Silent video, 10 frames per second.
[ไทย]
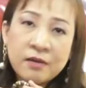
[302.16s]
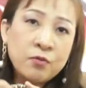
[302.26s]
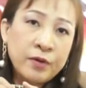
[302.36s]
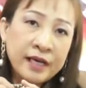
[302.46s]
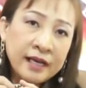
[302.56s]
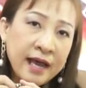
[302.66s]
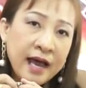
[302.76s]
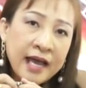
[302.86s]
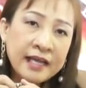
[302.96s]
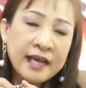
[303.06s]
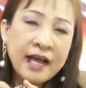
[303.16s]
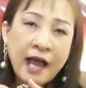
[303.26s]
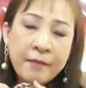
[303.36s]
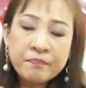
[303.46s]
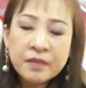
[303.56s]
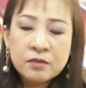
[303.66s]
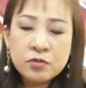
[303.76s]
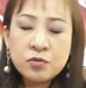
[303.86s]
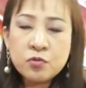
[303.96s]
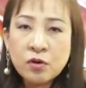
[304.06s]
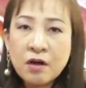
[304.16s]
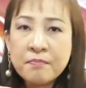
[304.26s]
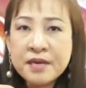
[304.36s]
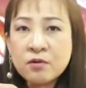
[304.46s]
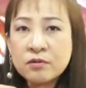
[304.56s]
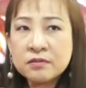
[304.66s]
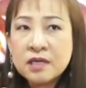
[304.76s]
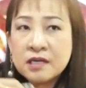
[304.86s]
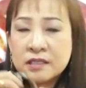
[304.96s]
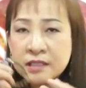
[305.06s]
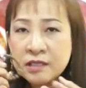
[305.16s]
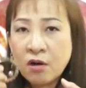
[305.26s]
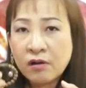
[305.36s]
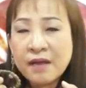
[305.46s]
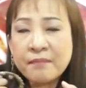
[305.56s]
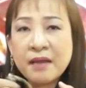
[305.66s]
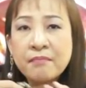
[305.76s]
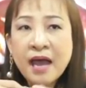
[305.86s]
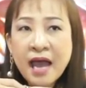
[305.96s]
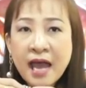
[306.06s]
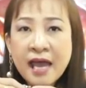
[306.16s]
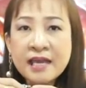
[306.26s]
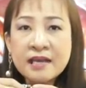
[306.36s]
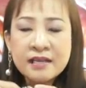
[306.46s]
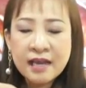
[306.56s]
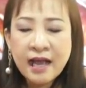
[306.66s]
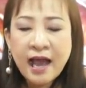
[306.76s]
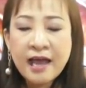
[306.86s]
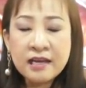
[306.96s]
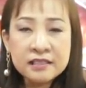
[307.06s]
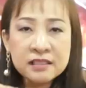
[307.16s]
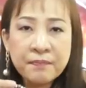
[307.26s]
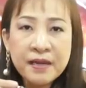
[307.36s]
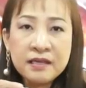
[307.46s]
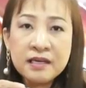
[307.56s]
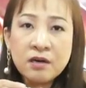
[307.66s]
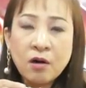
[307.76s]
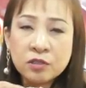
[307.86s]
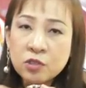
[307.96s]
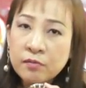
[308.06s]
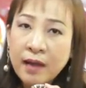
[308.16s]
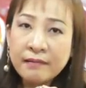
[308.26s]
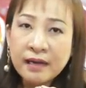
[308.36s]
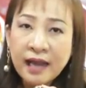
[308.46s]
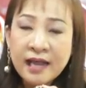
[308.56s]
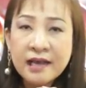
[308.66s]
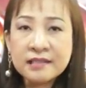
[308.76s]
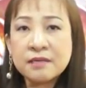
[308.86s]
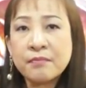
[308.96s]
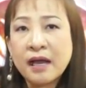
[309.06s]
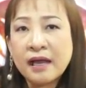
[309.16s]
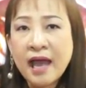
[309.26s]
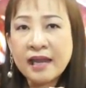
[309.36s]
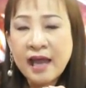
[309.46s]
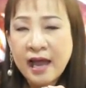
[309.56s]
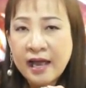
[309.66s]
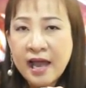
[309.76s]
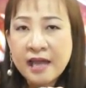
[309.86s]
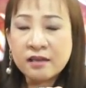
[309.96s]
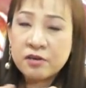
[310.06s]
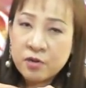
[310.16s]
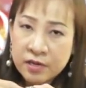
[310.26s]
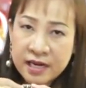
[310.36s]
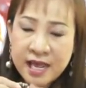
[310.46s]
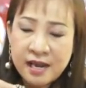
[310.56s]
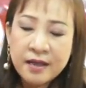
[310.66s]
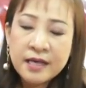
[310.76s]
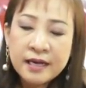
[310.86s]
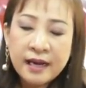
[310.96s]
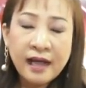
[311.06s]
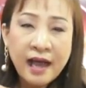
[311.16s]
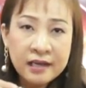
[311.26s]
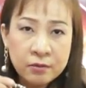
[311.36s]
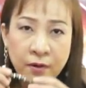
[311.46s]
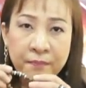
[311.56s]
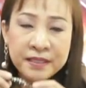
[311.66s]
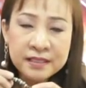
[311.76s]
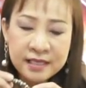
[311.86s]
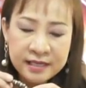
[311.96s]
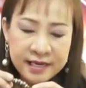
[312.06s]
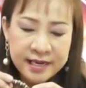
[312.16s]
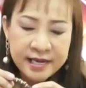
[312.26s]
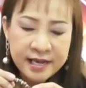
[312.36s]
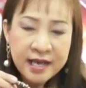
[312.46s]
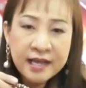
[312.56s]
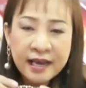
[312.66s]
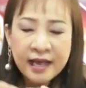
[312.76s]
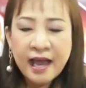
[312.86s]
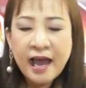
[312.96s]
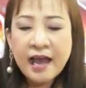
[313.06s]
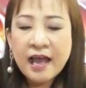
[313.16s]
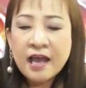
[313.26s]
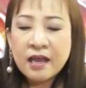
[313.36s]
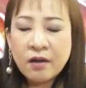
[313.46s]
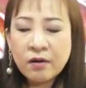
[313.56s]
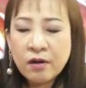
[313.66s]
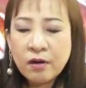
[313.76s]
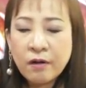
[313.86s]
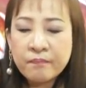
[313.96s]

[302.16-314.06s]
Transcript: ยงหวยก็ได้นะคะอยู่ๆก็มีคนซื้อของกำนันมาให้นะคะหรือจะเป็นเรื่องของโชคลาภทางด้านการสมัครงานหางานก็โดดเด่นนะคะ ถือว่าเป็นสิ่งที่ดีนะคะ แล้วก็